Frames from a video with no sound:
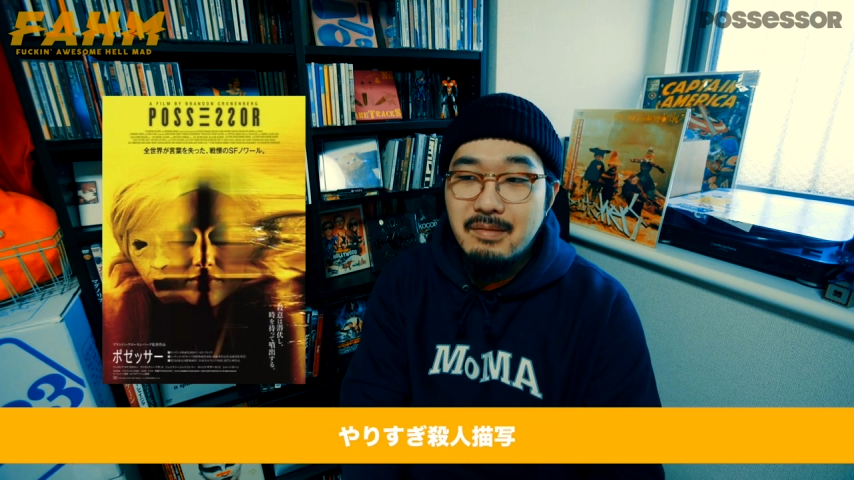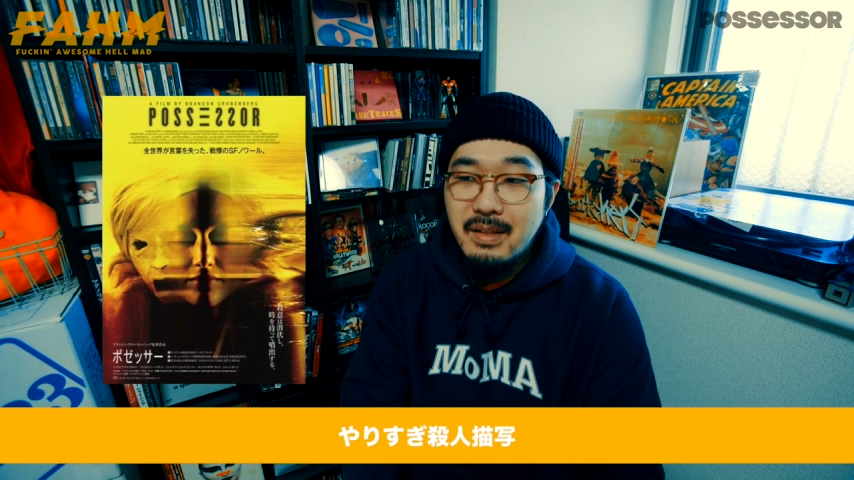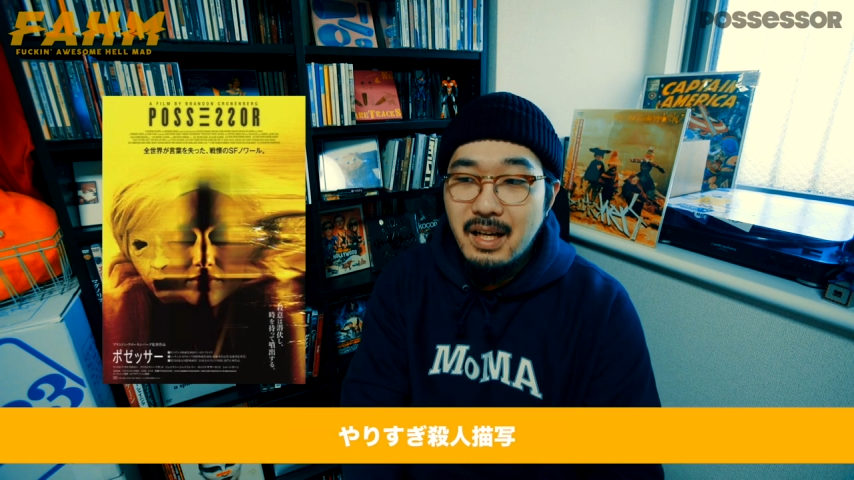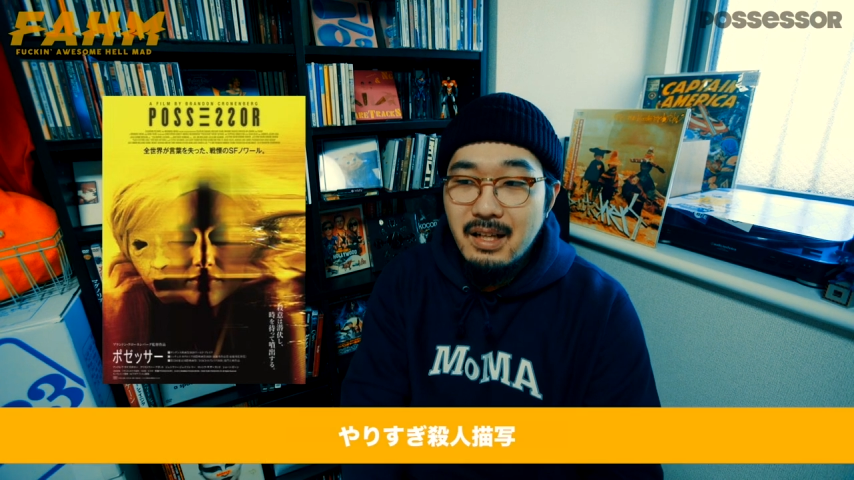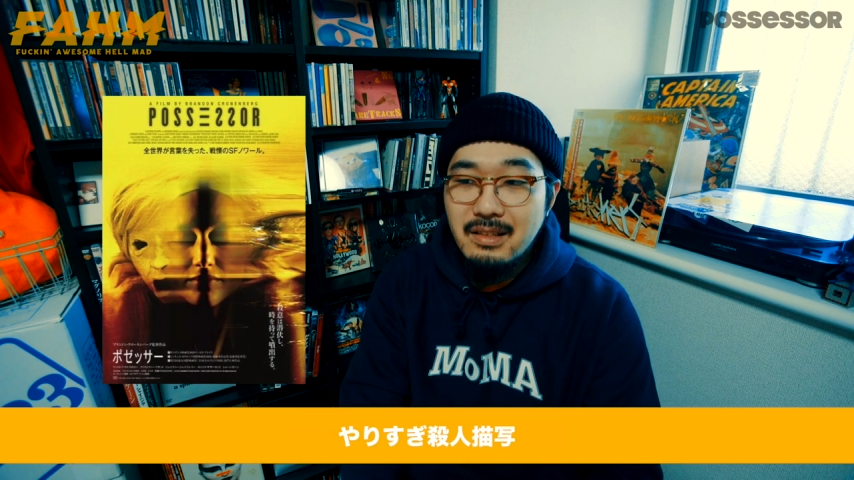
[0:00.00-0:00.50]

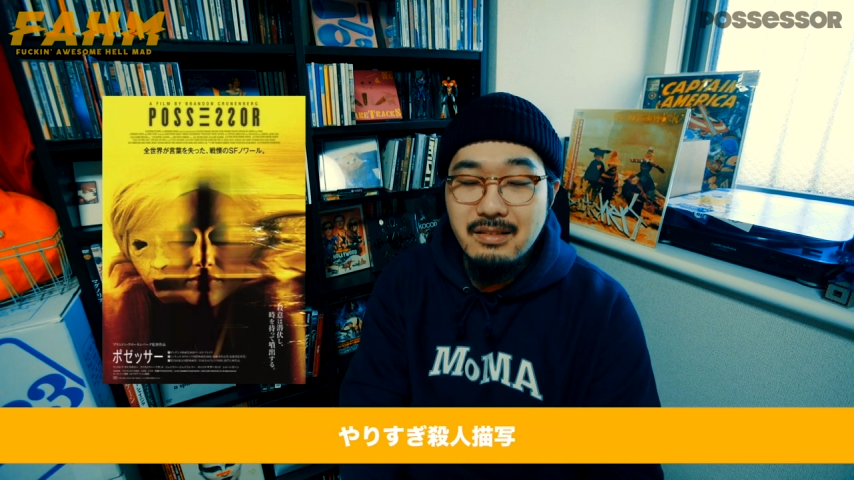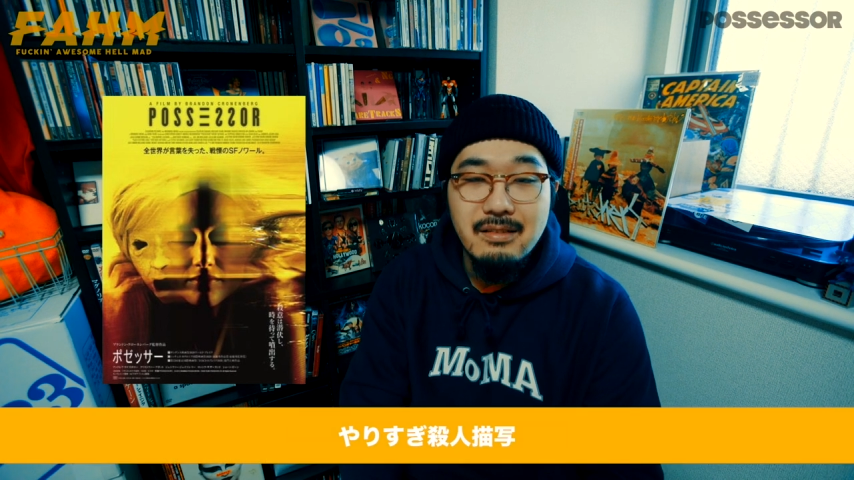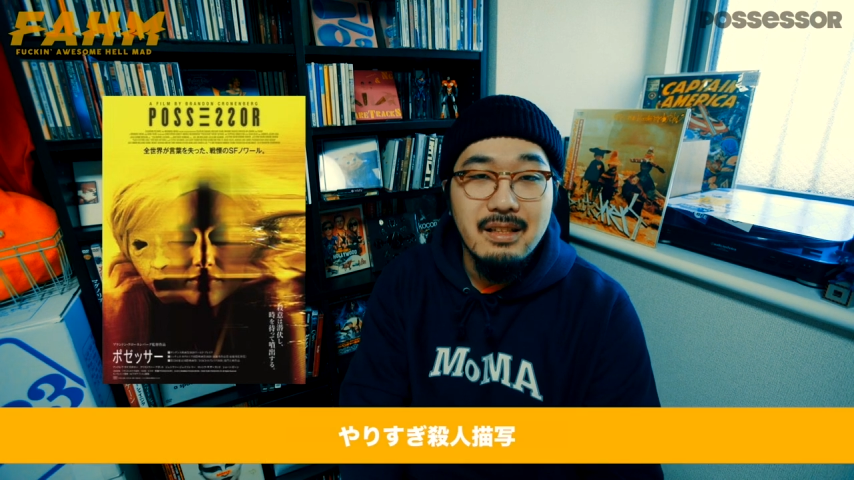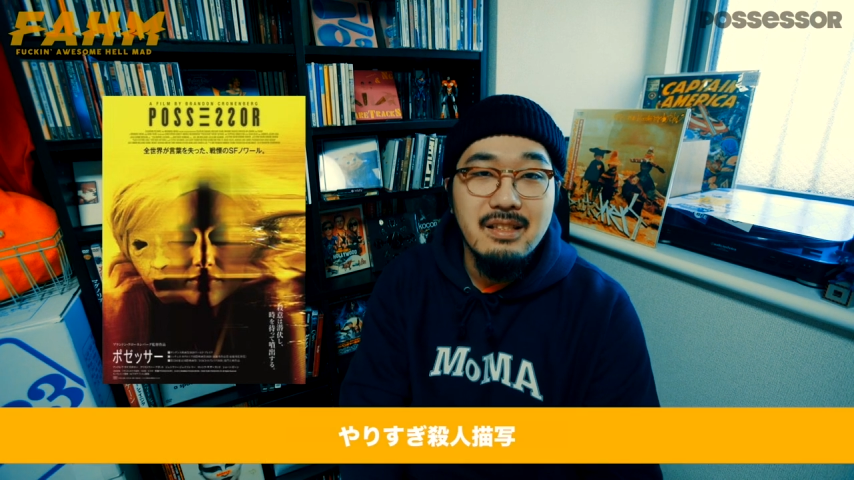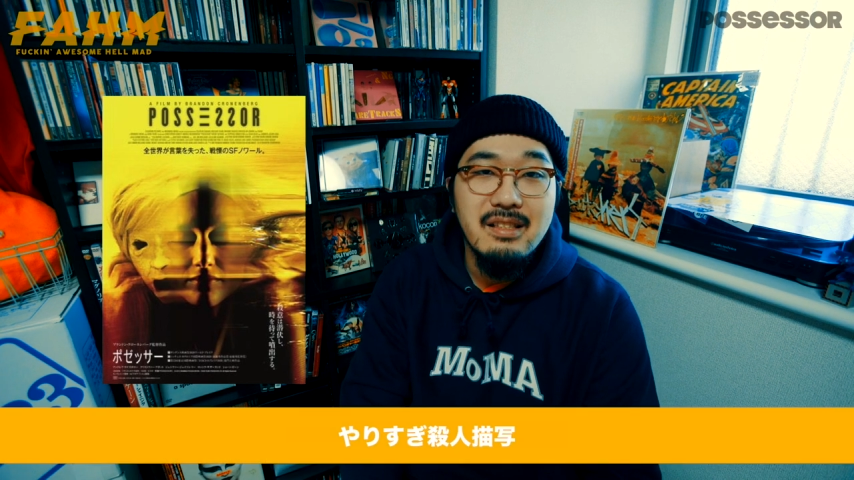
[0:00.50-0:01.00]
まあ、アール
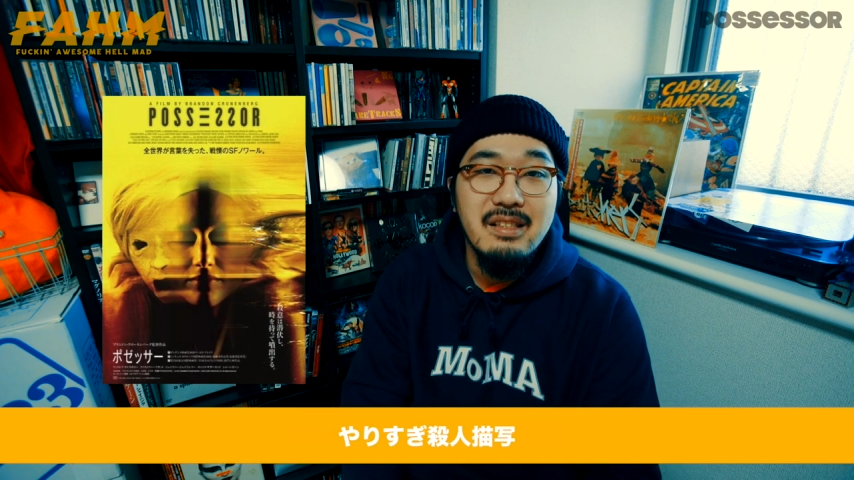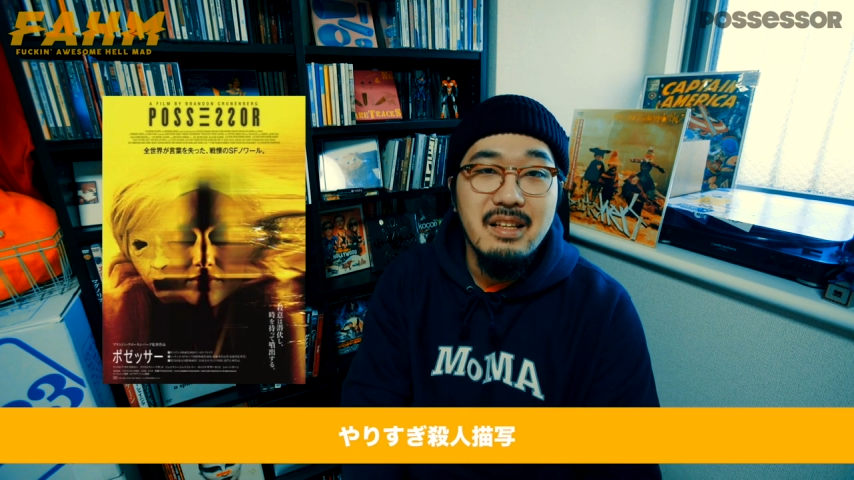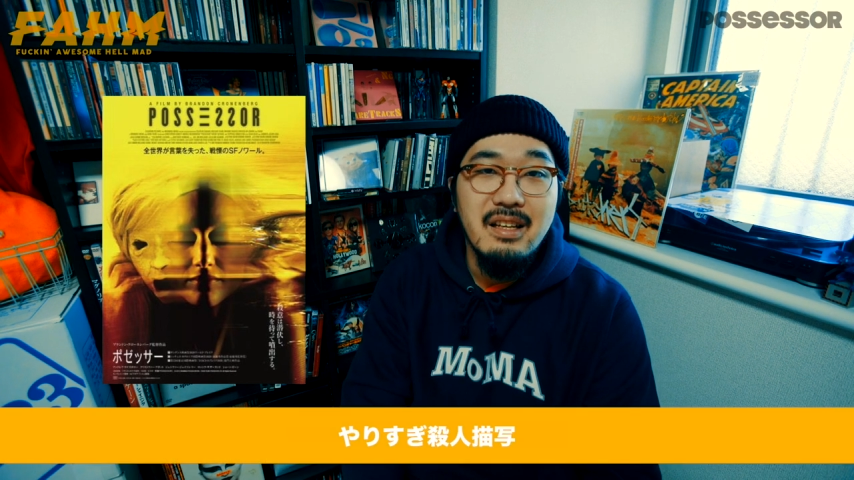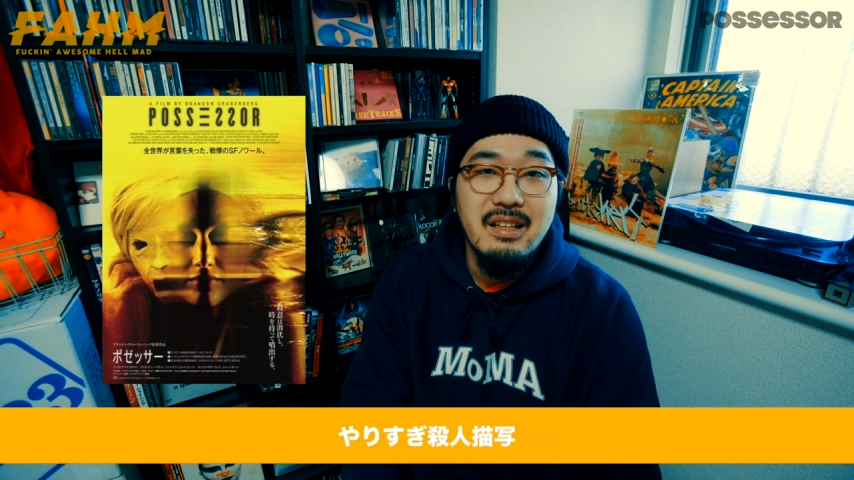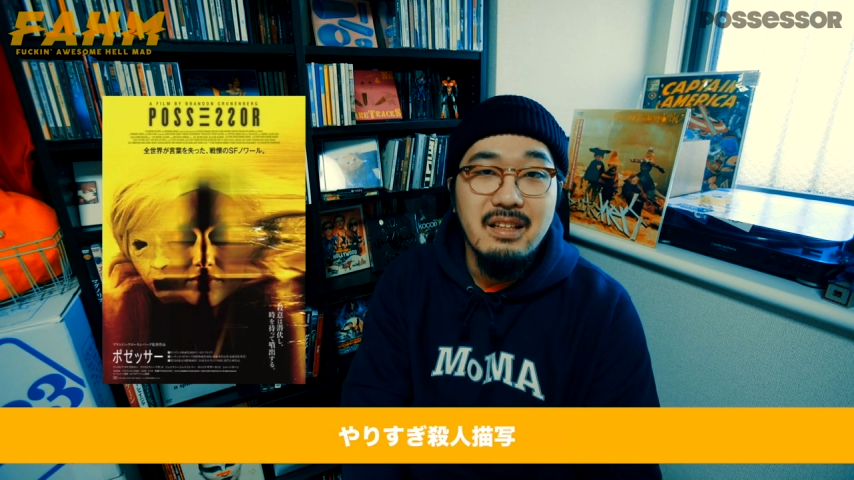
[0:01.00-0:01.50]
じゅうはち
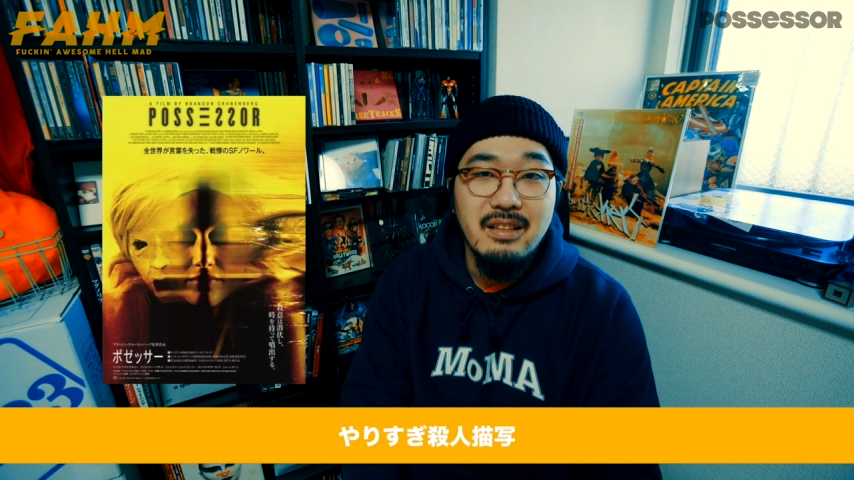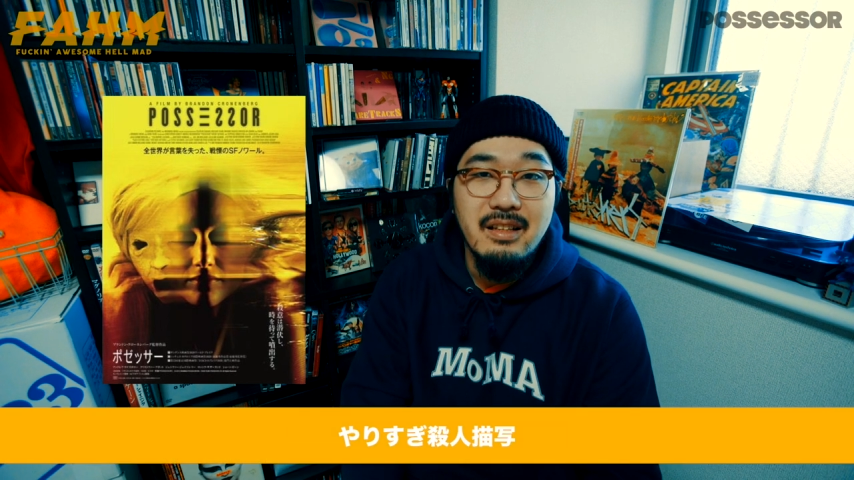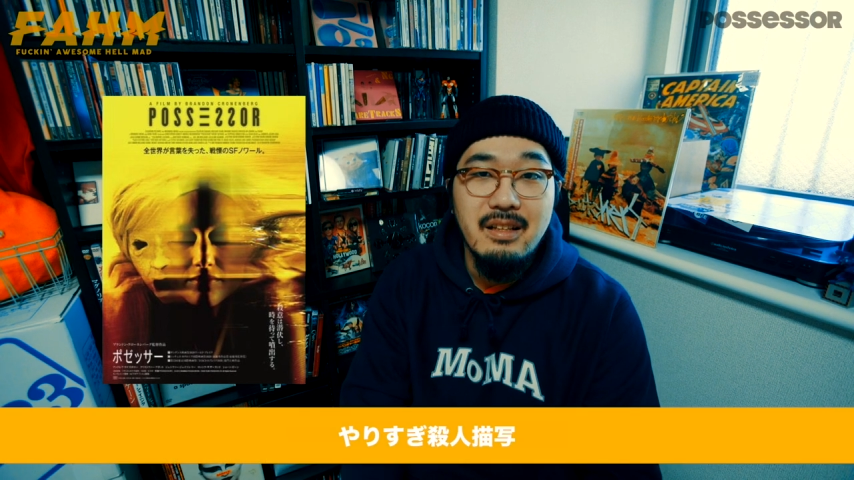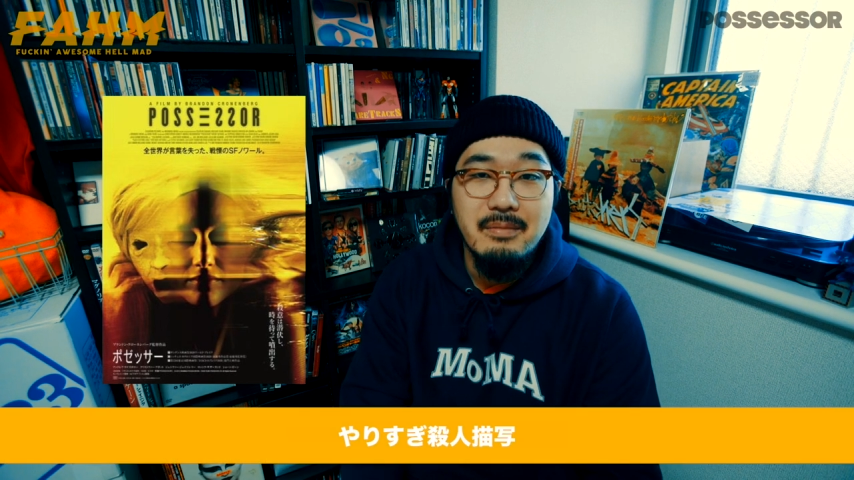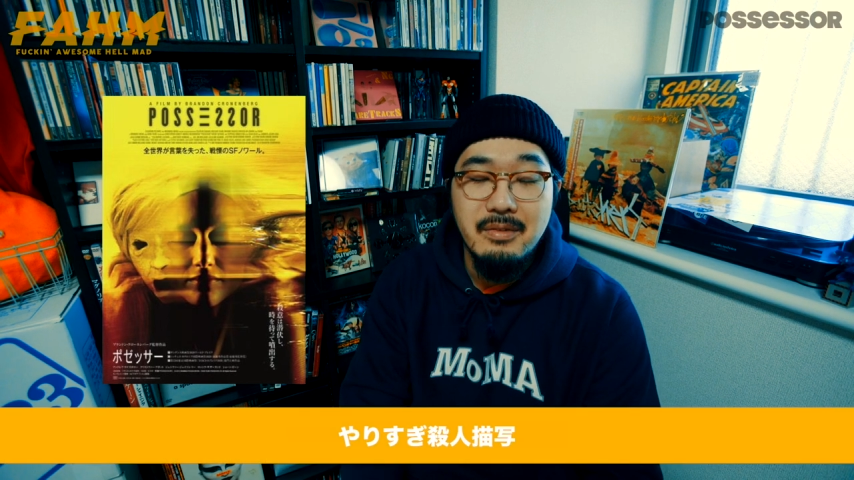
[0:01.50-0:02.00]
指定なんでね